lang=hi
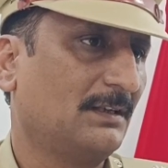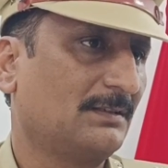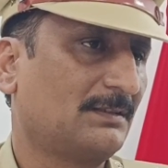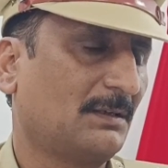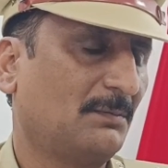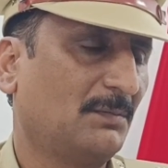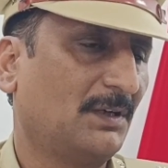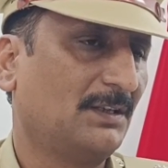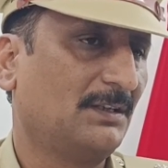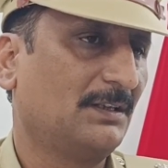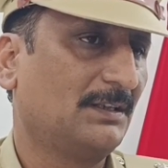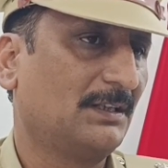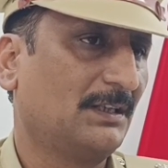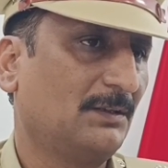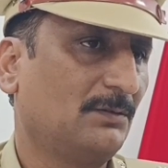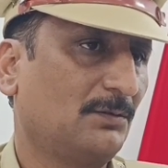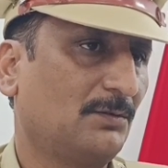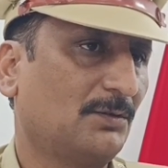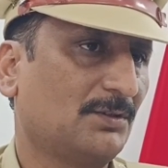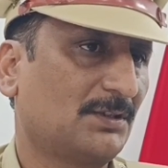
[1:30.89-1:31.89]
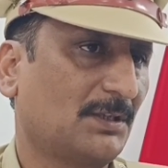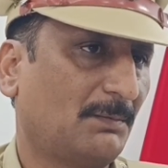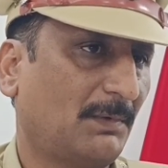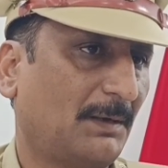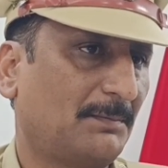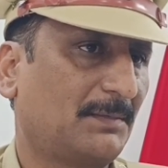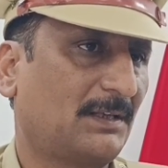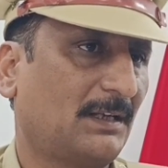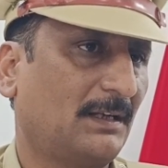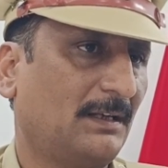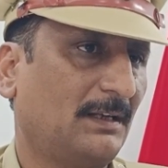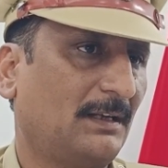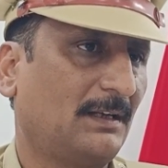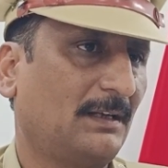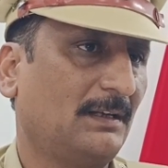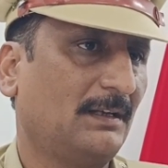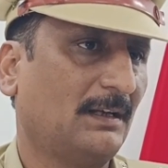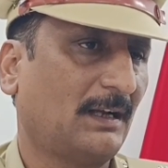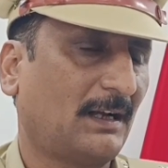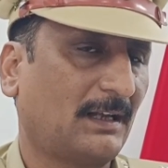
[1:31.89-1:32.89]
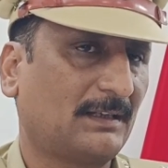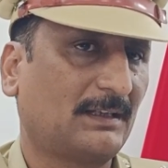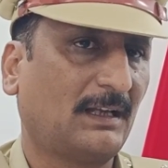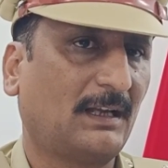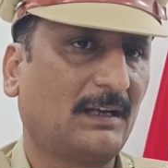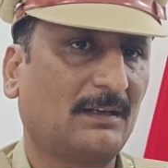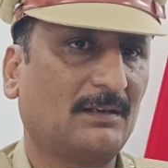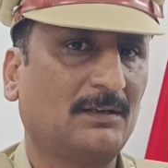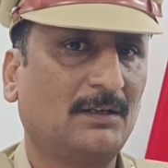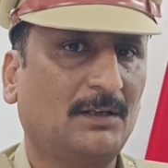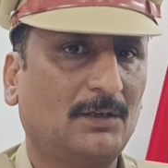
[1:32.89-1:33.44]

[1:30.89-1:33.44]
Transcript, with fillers: संबंध थे उनको समाप्त करने की लगातार